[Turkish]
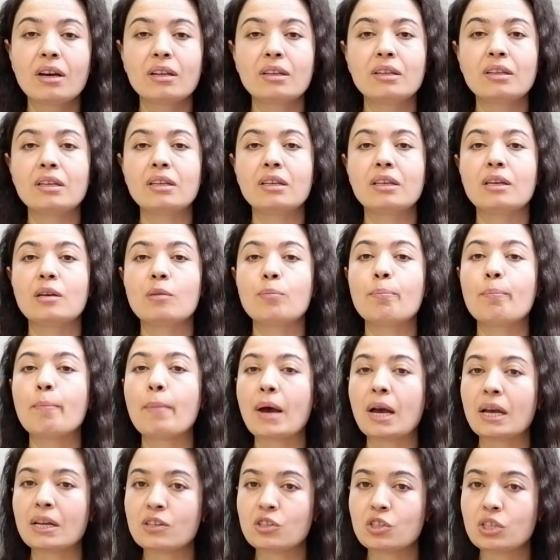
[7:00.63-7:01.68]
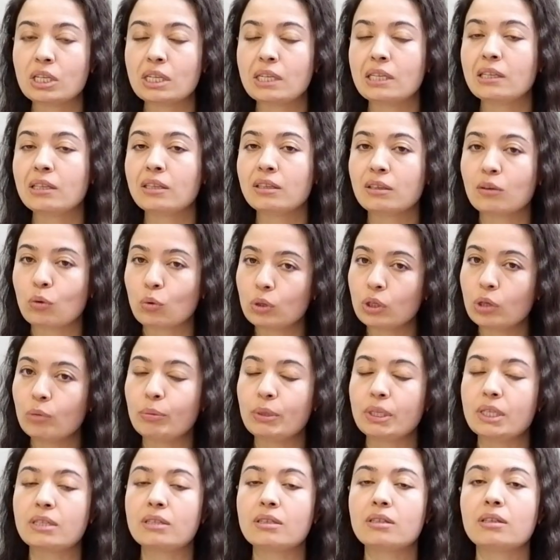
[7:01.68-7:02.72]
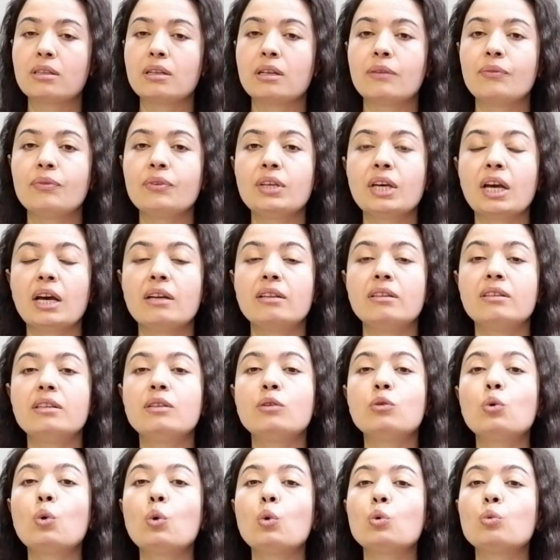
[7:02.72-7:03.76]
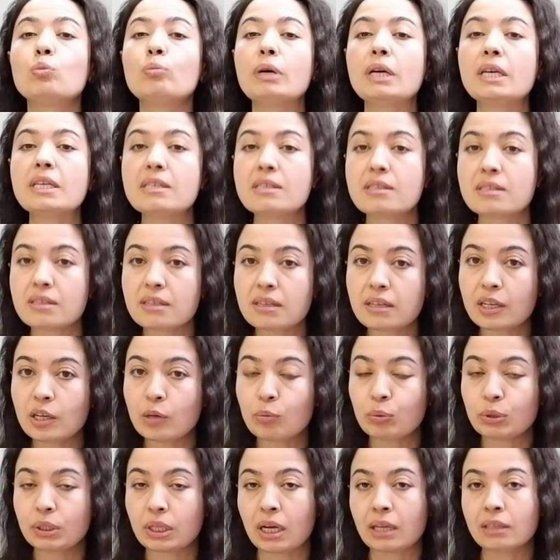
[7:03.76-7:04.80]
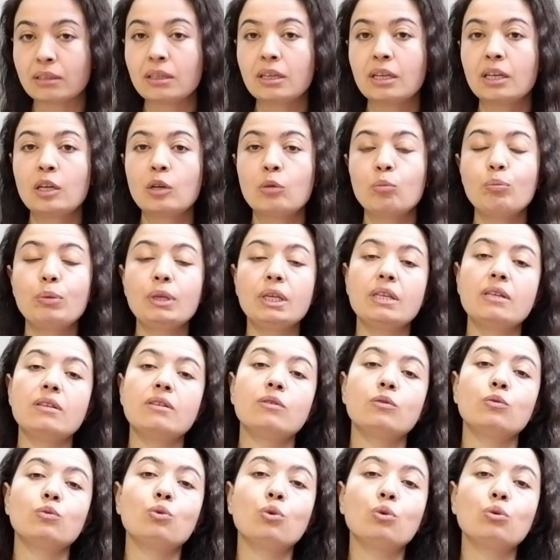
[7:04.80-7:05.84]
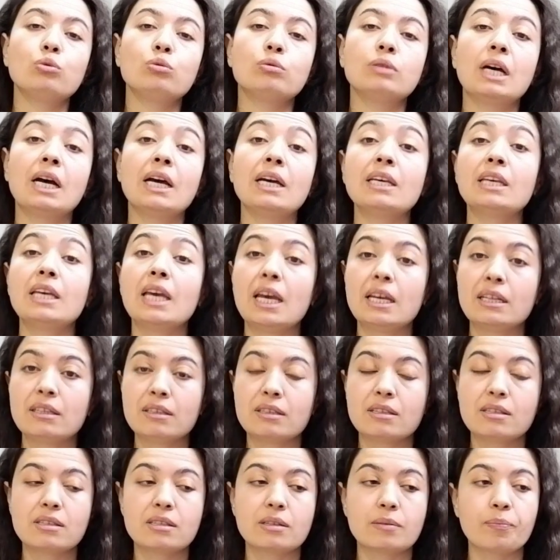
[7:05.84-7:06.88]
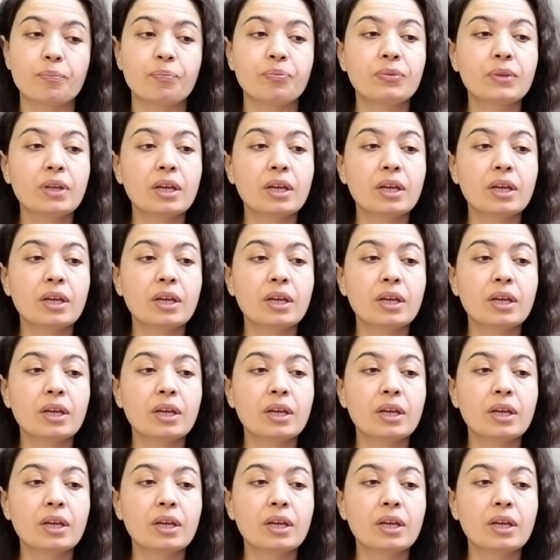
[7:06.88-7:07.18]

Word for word: Hani e, bencillik de olabilir. E, kendini koruma hissiyle yapılan bir dolunay etkisi.